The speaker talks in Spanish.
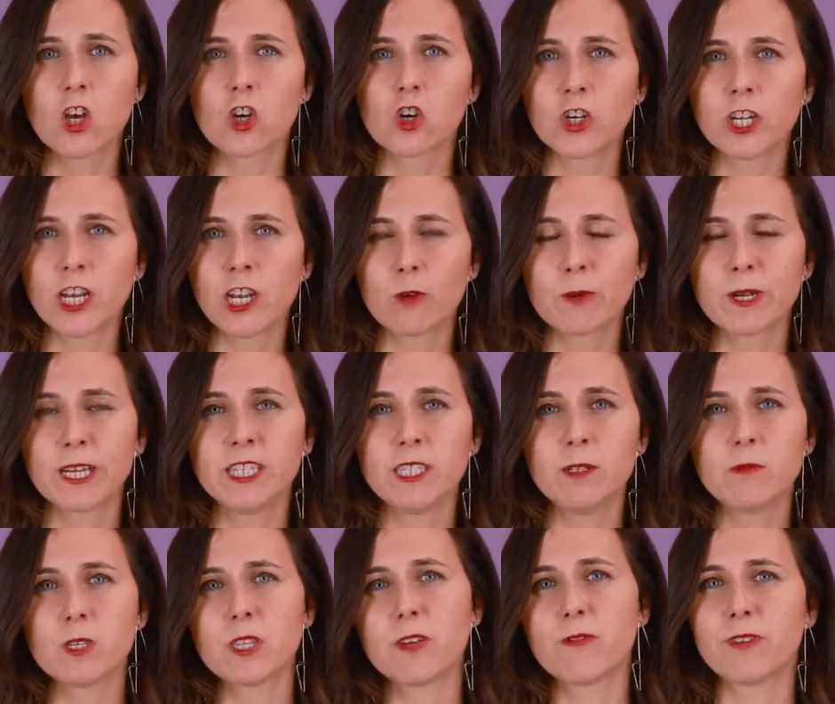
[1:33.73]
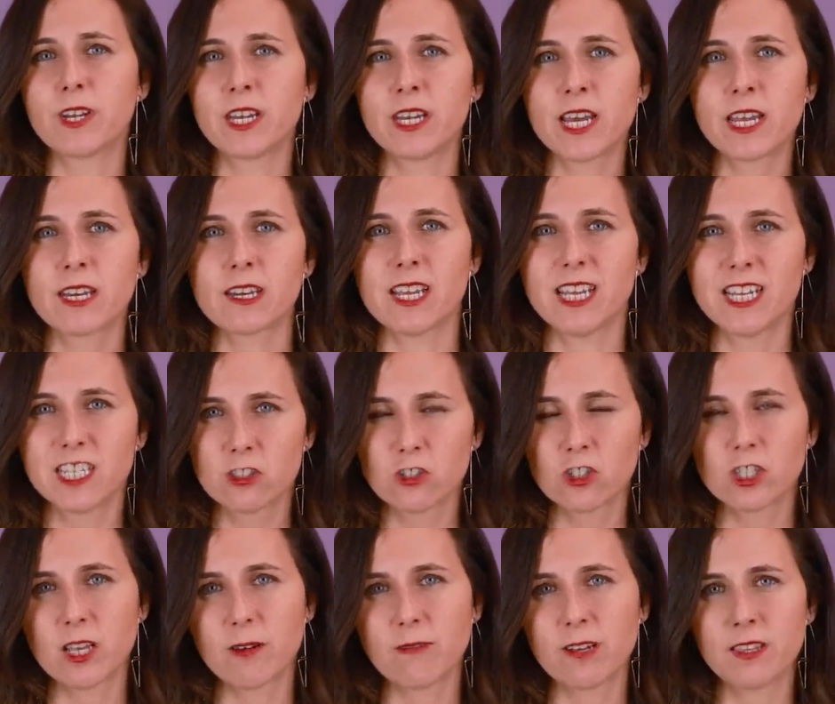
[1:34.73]
con el objetivo de frenar
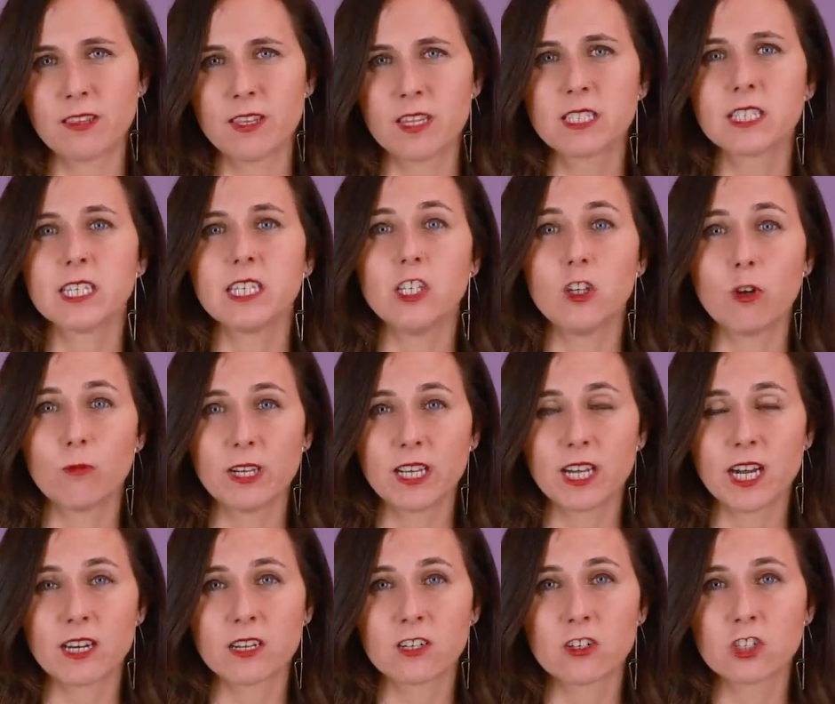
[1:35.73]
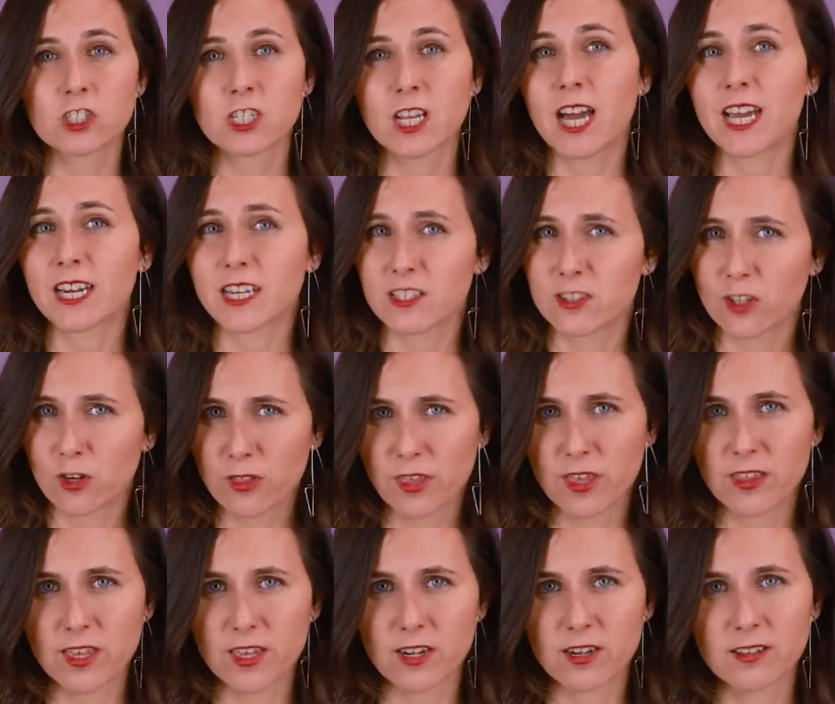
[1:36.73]
estos avances y obligarnos a
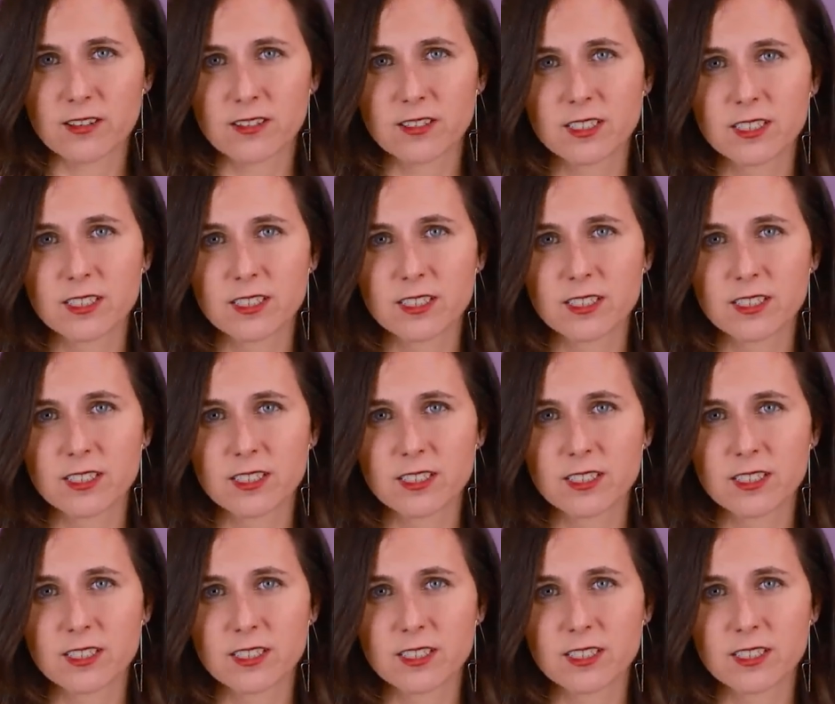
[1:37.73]
retroceder.